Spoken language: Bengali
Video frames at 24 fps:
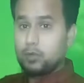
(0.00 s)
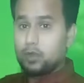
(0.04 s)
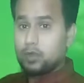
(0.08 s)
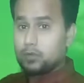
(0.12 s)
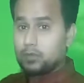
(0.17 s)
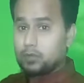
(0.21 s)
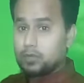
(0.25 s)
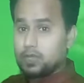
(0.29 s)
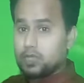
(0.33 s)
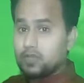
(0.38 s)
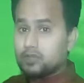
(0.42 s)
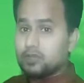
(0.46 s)

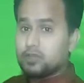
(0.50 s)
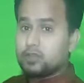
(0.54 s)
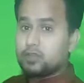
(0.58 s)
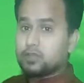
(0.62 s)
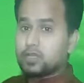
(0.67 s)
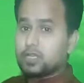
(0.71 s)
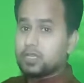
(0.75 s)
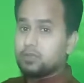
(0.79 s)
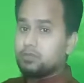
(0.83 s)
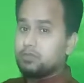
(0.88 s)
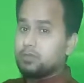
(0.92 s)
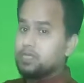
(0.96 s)
পরবর্তী
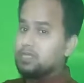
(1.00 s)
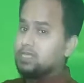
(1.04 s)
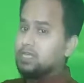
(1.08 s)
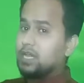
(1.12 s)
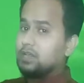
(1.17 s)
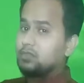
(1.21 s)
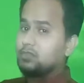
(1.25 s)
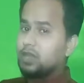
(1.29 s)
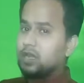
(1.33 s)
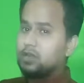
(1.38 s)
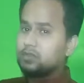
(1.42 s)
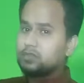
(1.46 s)
ভিডিওতে
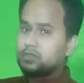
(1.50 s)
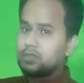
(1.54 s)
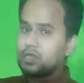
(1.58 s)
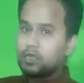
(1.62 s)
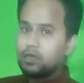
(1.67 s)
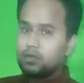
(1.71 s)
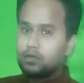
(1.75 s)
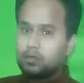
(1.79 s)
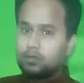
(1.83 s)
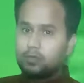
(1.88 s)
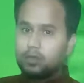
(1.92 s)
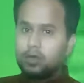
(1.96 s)
বিস্তারিত আলোচনা
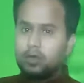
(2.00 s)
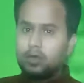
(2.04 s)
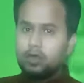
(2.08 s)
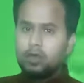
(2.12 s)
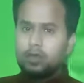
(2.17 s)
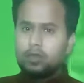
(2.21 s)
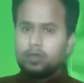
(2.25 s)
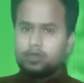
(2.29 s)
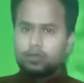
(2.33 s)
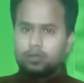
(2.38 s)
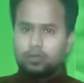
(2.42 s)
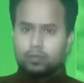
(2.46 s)
করব
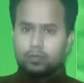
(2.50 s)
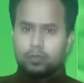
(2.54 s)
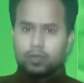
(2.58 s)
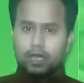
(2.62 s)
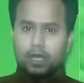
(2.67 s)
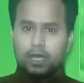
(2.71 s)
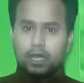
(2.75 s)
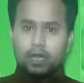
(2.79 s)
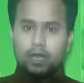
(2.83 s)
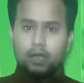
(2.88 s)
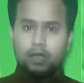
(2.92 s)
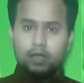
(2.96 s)
তোমরা
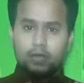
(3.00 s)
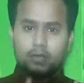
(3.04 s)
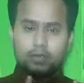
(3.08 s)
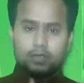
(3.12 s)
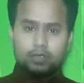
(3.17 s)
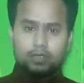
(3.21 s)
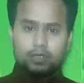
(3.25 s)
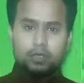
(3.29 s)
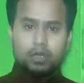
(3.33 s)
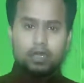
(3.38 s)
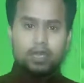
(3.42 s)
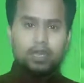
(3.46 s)

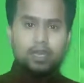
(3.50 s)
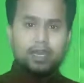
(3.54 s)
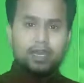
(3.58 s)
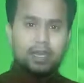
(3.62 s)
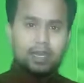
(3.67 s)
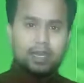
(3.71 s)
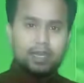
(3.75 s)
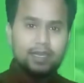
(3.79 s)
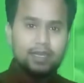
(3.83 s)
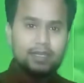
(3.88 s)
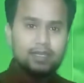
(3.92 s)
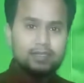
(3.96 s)
অবশ্যই
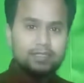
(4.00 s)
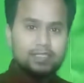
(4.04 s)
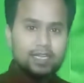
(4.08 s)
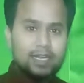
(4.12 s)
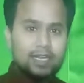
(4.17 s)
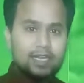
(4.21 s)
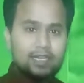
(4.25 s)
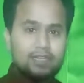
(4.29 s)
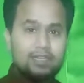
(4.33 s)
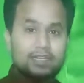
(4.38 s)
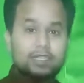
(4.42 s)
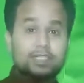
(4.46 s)
এই
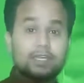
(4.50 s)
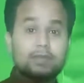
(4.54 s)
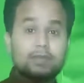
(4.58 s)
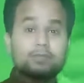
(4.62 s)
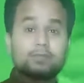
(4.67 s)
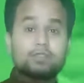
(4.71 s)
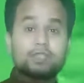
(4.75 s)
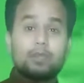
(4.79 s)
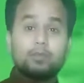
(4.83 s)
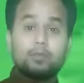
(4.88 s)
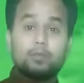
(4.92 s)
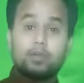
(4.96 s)
চ্যানেলটি
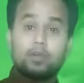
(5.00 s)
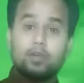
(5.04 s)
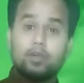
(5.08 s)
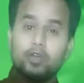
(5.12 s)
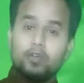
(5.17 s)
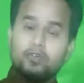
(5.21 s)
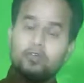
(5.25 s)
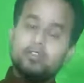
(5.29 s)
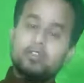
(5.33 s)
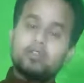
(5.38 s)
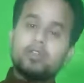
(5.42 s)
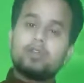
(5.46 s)
সাবস্ক্রাইব করে ওই
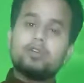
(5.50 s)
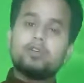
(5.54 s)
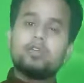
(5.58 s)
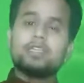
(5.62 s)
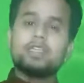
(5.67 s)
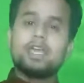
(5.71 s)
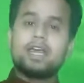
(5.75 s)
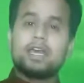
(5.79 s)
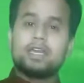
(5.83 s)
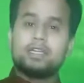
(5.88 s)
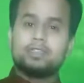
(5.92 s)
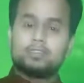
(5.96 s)
ভিডিওগুলি
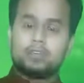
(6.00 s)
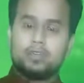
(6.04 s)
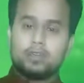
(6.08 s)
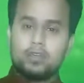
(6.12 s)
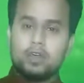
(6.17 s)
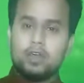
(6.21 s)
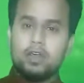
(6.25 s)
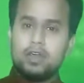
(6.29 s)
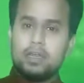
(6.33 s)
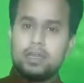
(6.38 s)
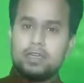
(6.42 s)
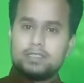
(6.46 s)
দেখার জন্য
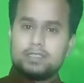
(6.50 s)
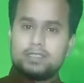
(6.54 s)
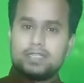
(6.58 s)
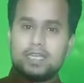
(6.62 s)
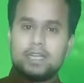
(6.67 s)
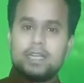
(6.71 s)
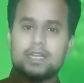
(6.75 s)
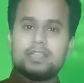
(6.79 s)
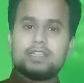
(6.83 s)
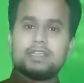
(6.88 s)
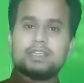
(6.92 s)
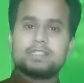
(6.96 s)

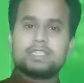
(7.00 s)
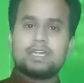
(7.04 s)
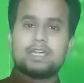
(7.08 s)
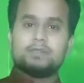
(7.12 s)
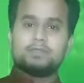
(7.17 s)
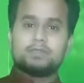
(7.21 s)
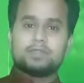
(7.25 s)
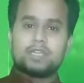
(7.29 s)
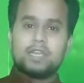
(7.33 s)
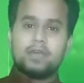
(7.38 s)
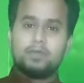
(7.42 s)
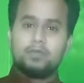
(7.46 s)
চ্যানেলটি
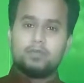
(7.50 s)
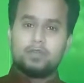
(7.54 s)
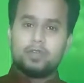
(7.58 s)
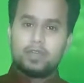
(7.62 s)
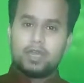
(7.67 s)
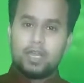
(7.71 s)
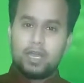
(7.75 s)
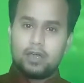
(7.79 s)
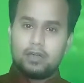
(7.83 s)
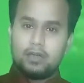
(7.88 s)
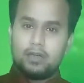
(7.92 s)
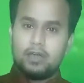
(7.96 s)
সাবস্ক্রাইব করে
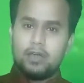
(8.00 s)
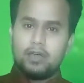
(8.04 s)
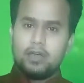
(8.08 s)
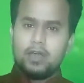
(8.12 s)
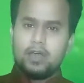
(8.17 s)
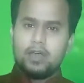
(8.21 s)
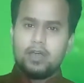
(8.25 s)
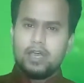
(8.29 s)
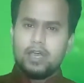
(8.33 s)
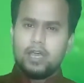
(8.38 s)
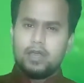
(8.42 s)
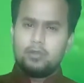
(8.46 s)
রাখো
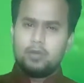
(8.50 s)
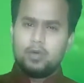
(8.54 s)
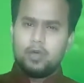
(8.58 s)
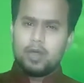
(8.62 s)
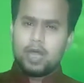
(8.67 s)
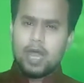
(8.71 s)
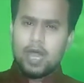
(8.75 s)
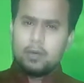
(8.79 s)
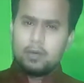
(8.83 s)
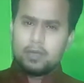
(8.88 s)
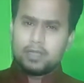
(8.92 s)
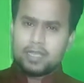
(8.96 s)
এবং
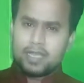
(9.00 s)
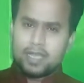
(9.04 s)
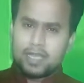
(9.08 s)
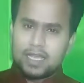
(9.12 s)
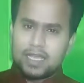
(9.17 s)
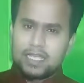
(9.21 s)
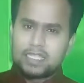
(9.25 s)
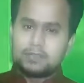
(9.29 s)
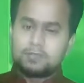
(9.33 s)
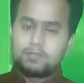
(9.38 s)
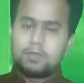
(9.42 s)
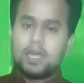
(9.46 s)

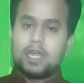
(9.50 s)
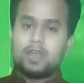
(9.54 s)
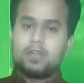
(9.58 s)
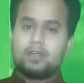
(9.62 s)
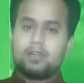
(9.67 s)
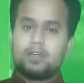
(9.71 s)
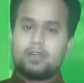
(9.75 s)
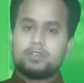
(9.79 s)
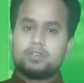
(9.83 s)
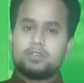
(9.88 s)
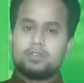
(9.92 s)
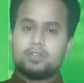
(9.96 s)
আমাদেরকে ইন্সপায়ার
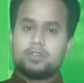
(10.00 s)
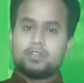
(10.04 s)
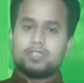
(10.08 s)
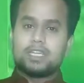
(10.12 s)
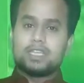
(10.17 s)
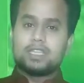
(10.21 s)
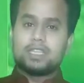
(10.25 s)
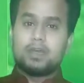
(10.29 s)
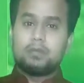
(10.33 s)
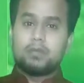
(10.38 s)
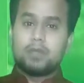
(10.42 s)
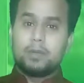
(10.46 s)
করার জন্য
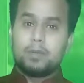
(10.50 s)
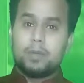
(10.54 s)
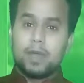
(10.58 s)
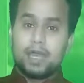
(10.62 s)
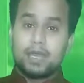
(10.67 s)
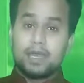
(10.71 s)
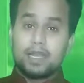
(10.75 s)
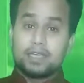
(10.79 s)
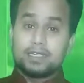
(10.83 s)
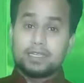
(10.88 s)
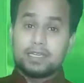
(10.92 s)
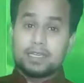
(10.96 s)
যাতে আমরা
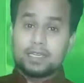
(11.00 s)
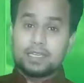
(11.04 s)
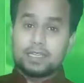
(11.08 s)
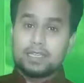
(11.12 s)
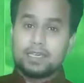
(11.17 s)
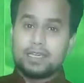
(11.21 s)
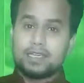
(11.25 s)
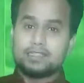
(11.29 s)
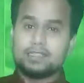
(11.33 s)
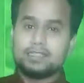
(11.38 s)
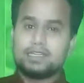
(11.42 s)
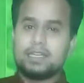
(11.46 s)
বাংলাদেশের
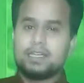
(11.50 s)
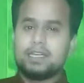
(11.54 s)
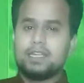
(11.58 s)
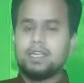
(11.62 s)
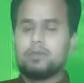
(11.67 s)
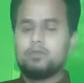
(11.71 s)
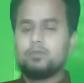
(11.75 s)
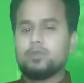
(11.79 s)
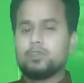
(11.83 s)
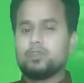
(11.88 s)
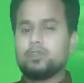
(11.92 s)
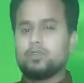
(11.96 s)
ইতিহাসটা
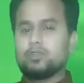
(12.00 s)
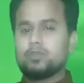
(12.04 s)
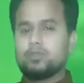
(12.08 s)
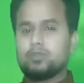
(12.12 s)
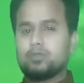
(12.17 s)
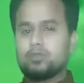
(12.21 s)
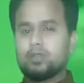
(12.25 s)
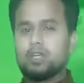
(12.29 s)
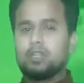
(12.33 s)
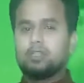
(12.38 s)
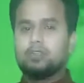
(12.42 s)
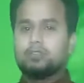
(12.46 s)
ঠিকমতো
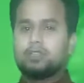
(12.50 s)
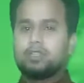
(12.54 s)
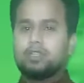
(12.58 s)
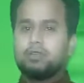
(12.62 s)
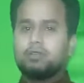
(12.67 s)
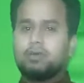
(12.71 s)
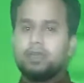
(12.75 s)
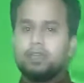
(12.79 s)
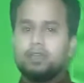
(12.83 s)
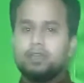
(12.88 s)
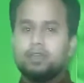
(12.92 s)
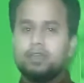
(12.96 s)
তুলে ধরতে
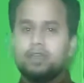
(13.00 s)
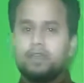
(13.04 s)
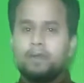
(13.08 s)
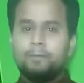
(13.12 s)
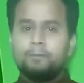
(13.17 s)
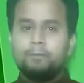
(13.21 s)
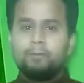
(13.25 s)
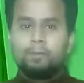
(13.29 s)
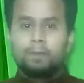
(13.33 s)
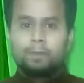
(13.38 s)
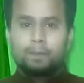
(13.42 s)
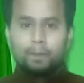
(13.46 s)
পারি
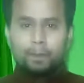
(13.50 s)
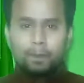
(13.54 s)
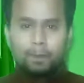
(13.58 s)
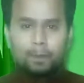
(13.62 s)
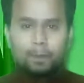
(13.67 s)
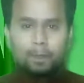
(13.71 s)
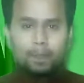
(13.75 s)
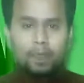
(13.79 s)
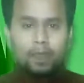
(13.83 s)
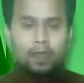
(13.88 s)
হুম